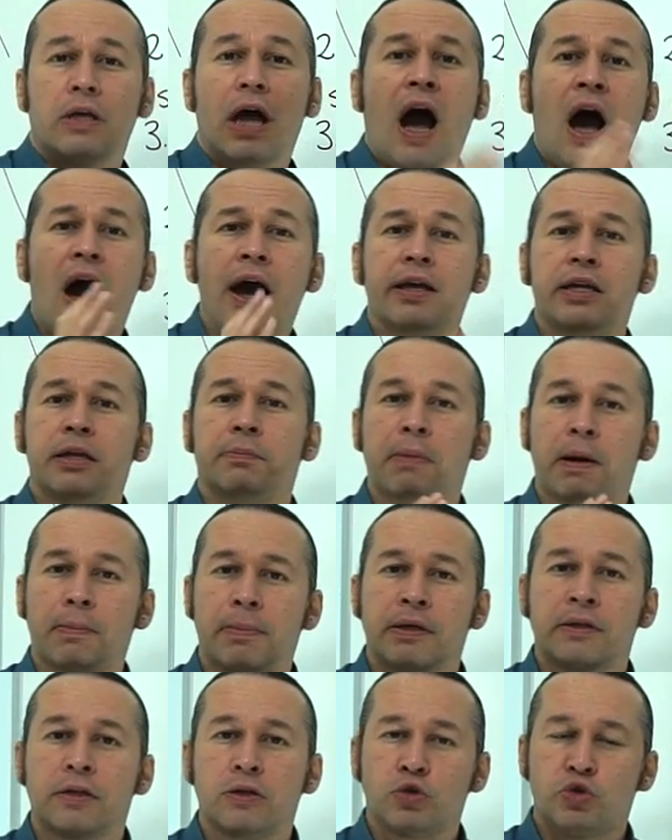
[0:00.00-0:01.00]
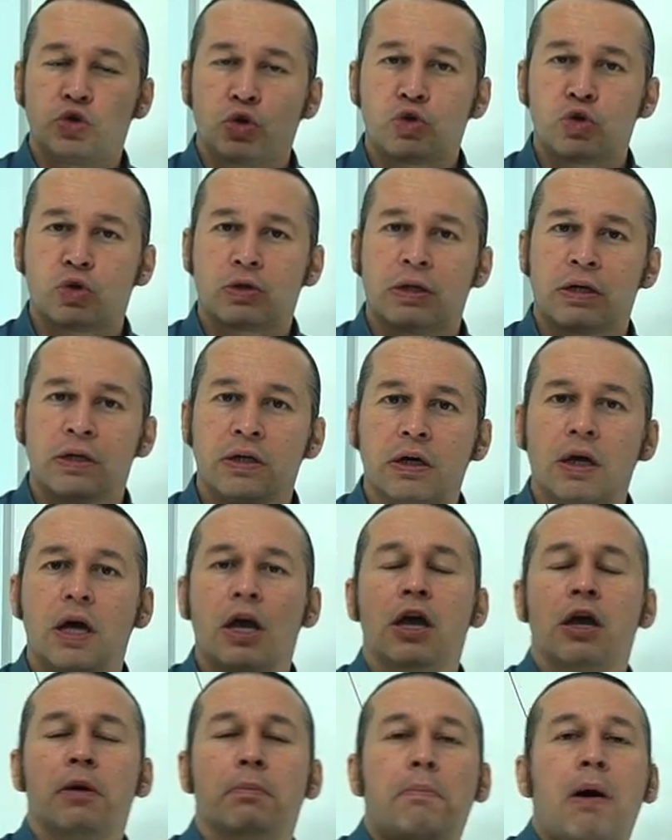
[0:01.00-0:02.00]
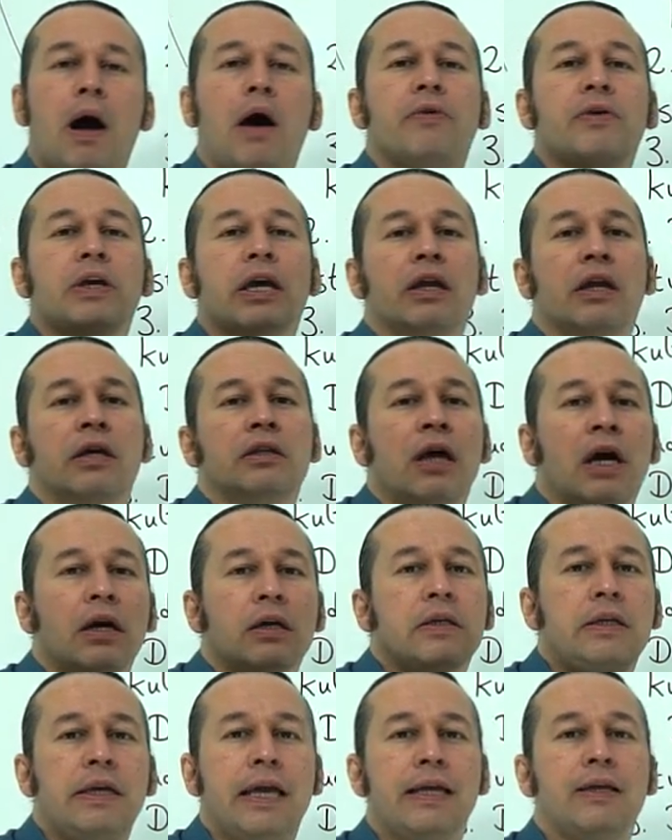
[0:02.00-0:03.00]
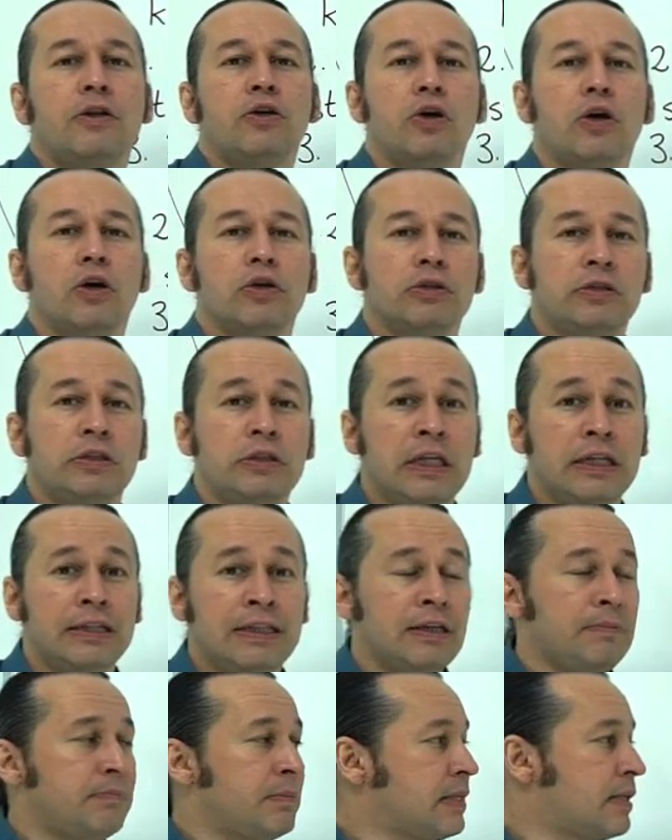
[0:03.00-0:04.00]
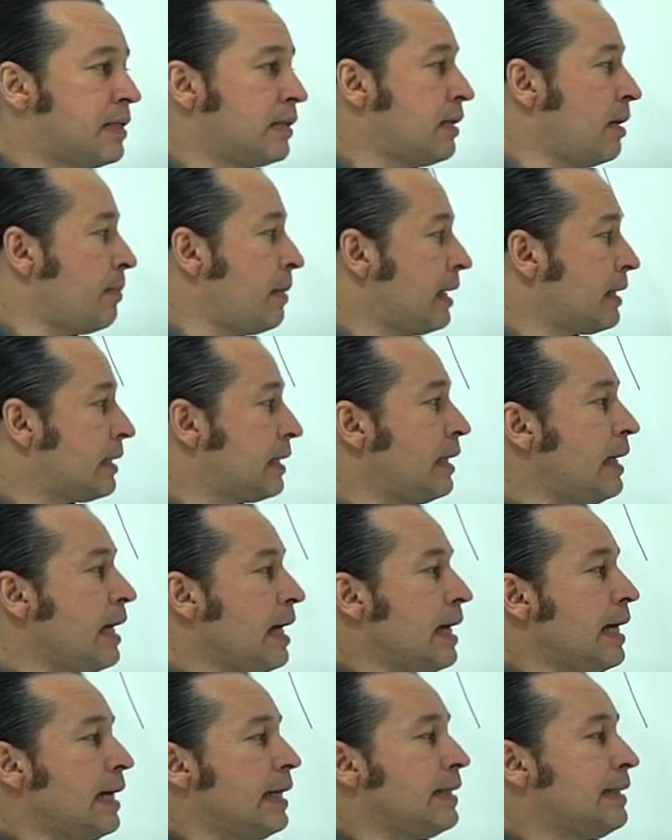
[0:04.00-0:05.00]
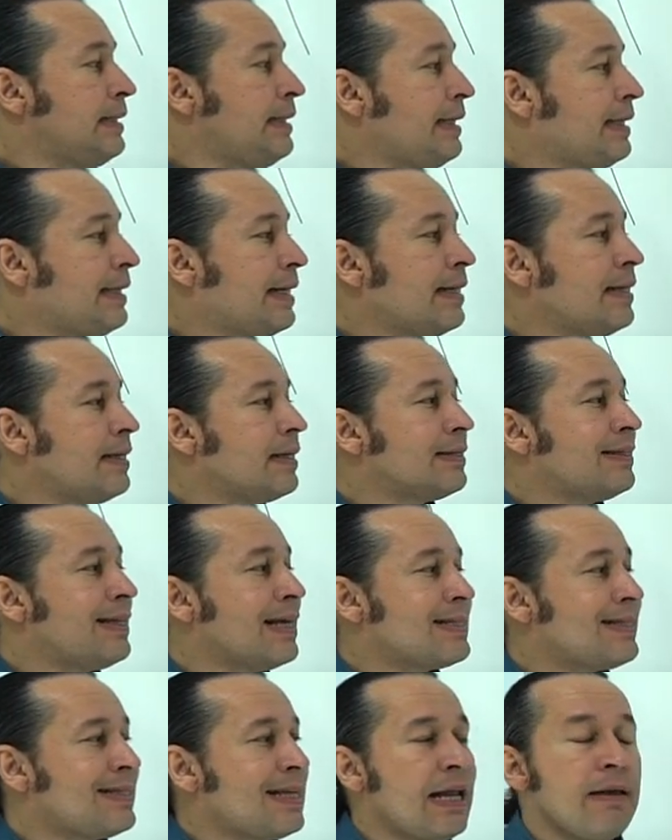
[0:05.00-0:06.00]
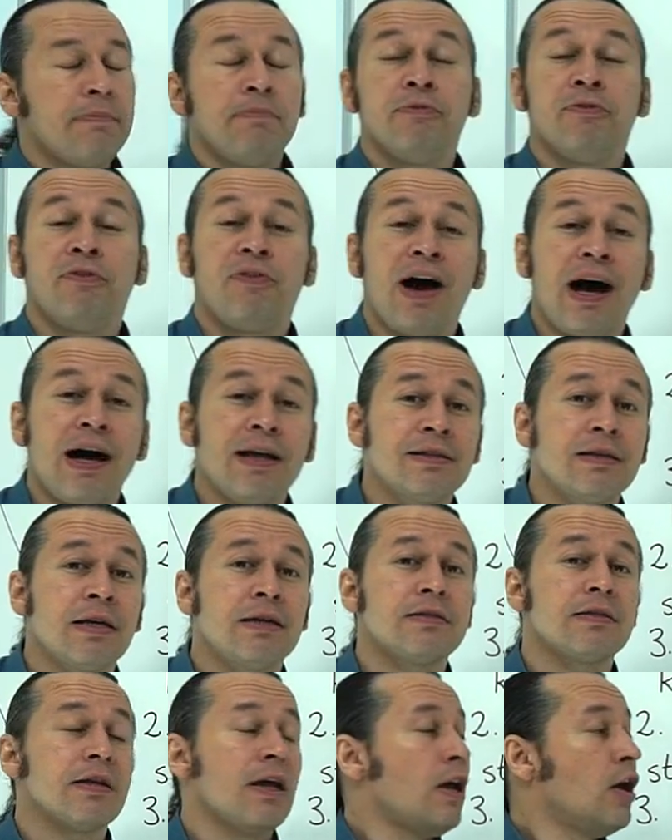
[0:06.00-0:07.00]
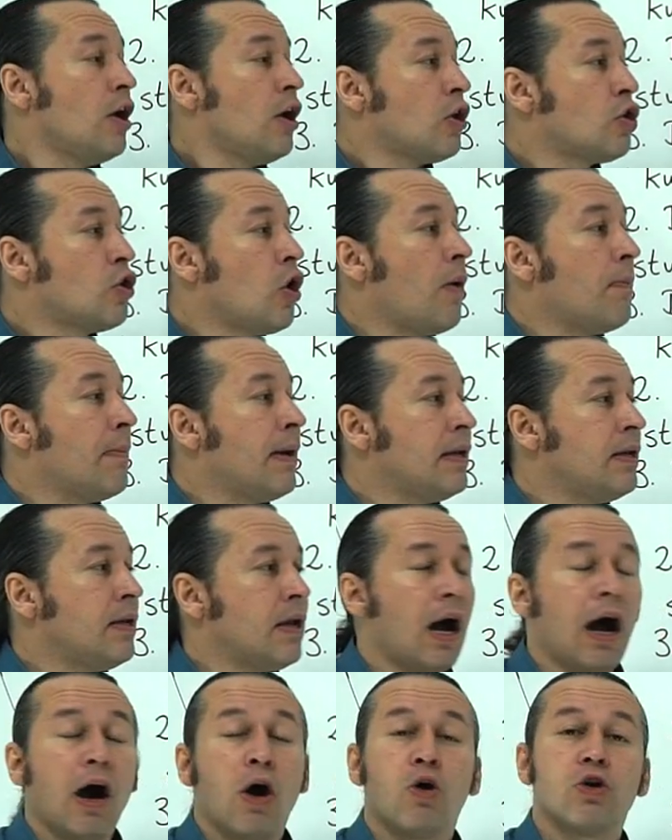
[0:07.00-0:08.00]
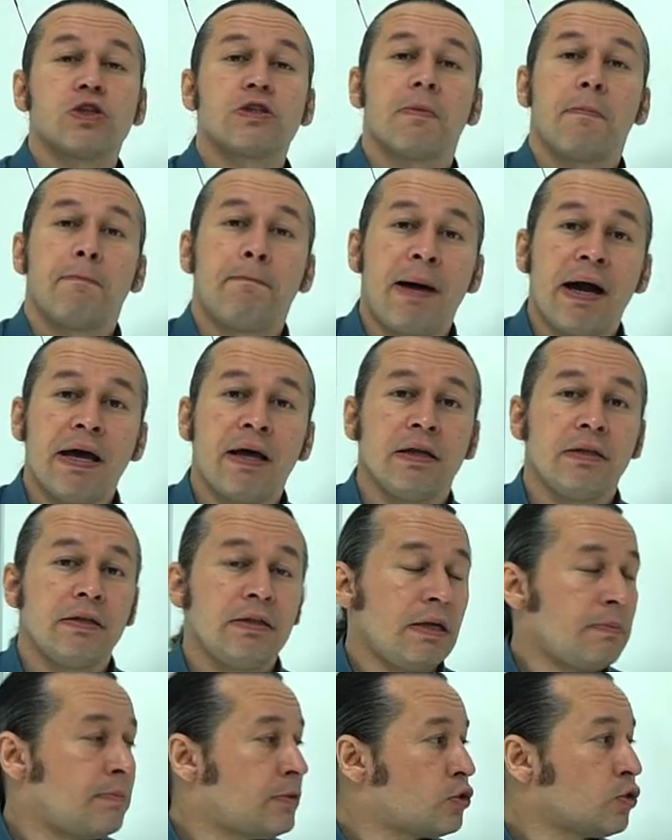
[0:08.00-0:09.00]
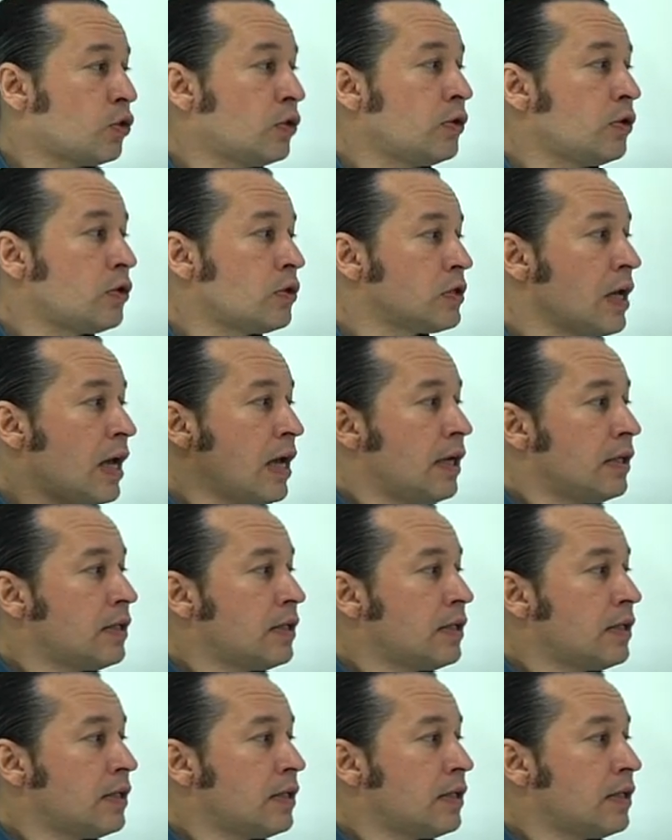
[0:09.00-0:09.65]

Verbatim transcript: Aynı babanın çocukları Baviera'dan geliyor dediğimizde demek ki die de desselben Vaters kommen aus bayan demiş oluyoruz.